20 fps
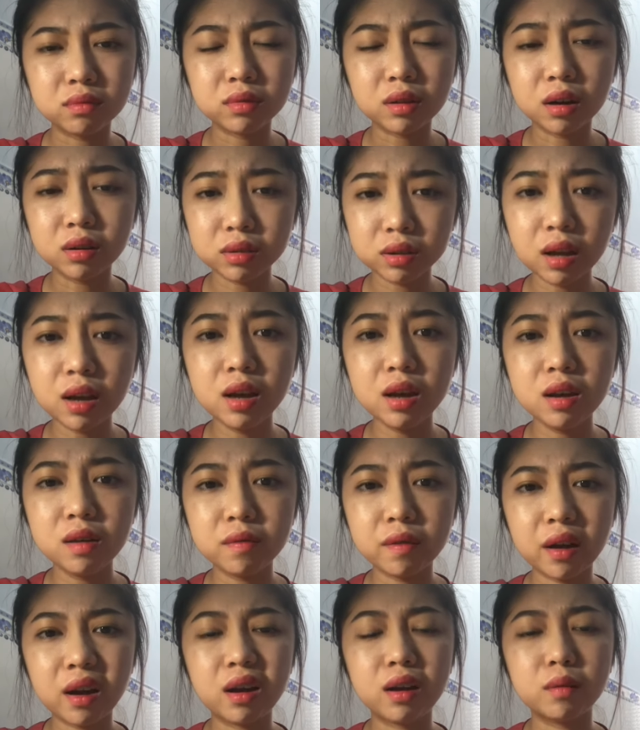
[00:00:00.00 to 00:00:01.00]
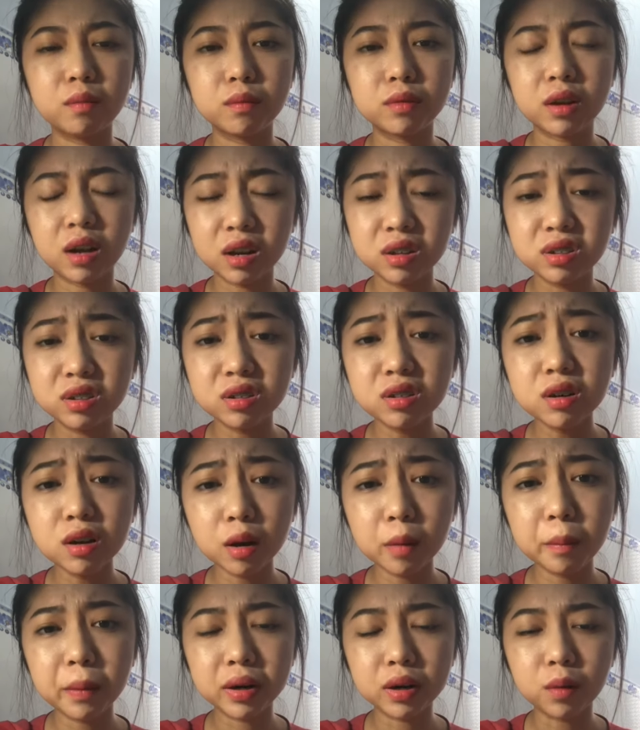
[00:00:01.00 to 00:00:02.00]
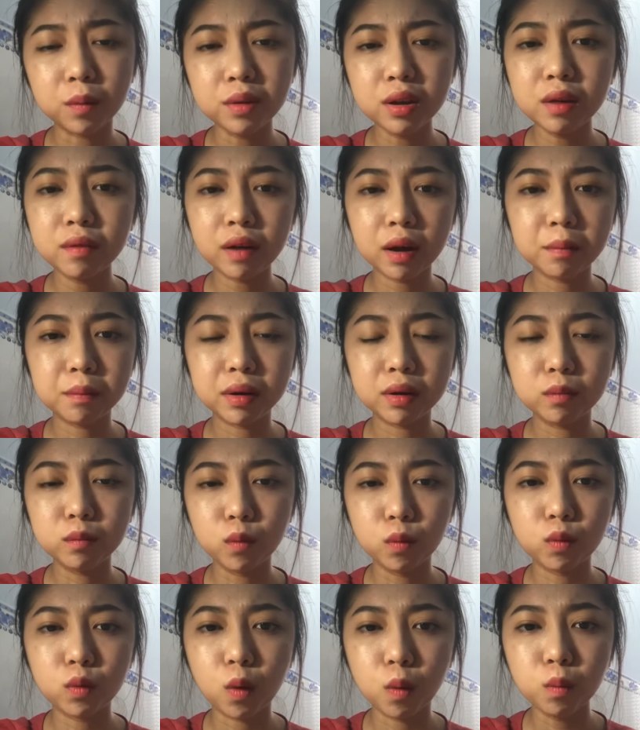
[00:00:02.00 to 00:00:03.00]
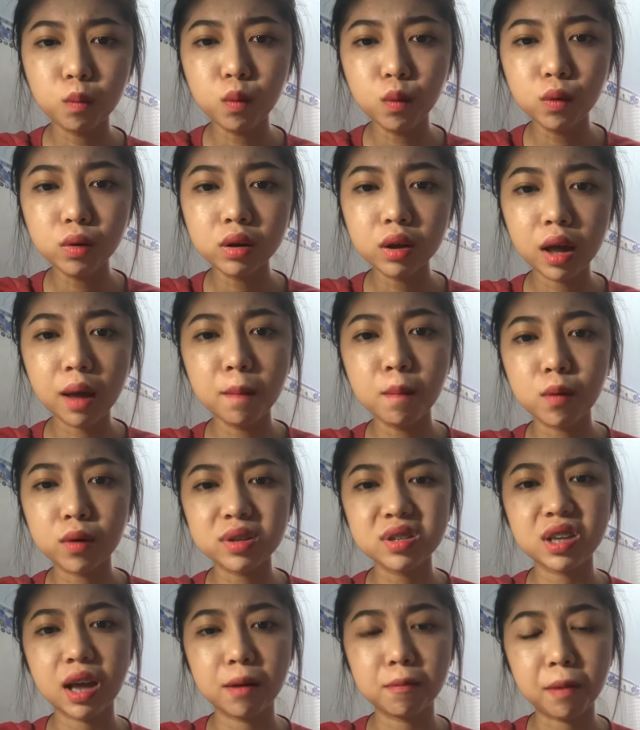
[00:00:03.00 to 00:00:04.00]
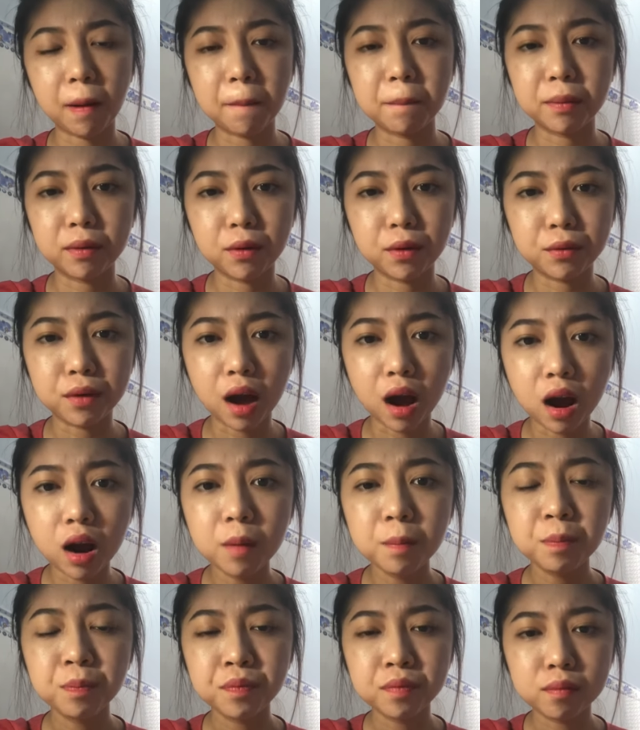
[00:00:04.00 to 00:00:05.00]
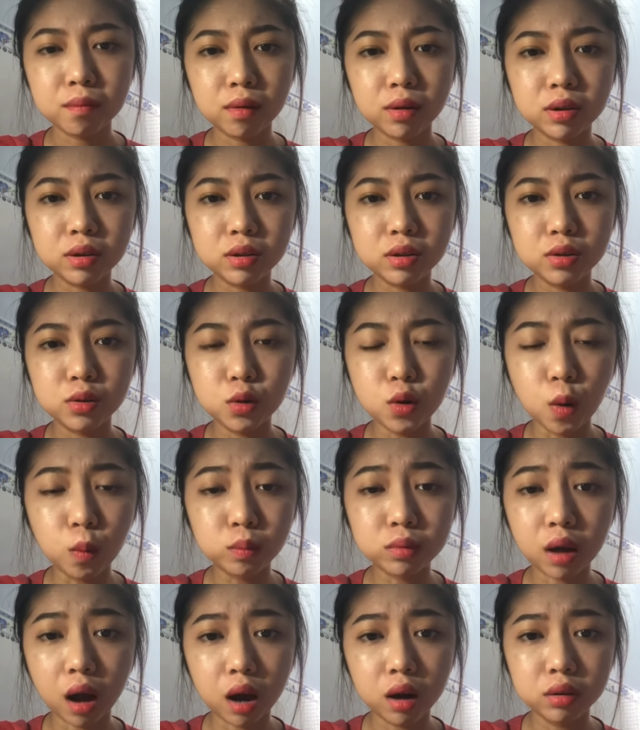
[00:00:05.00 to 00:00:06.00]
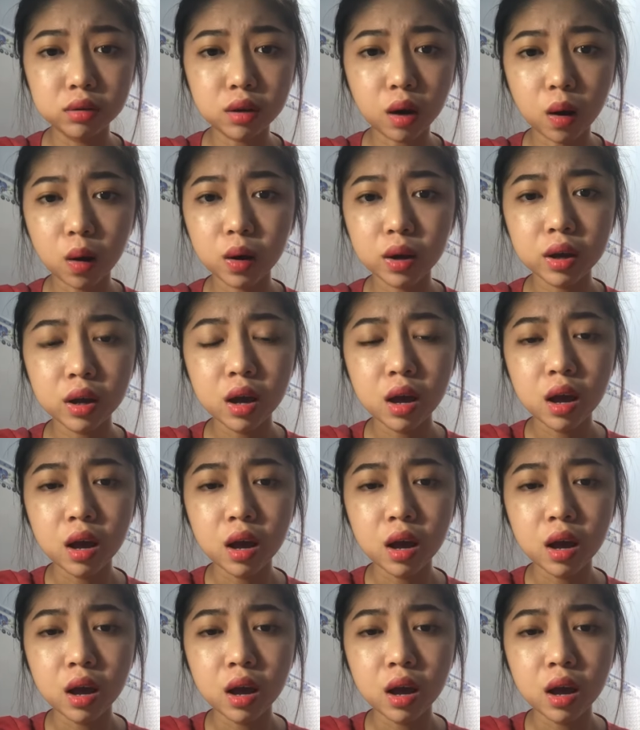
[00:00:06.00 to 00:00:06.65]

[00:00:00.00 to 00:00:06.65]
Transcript: tự ti và hồi trước mình cũng như vậy mình cũng muốn kiếm một cái sản phẩm nào đó mình dùng thử thôi